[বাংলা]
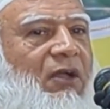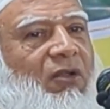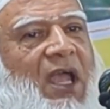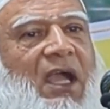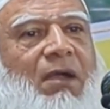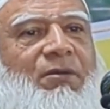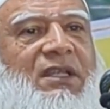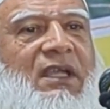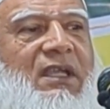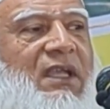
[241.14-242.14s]
তাহলে
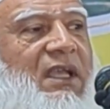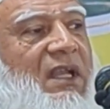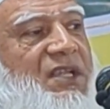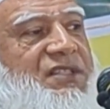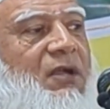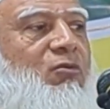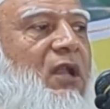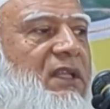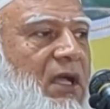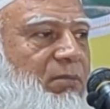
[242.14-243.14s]
আগামীতে এই রাস্তা
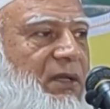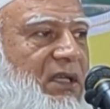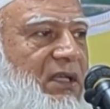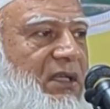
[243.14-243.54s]
খোলা থাকবে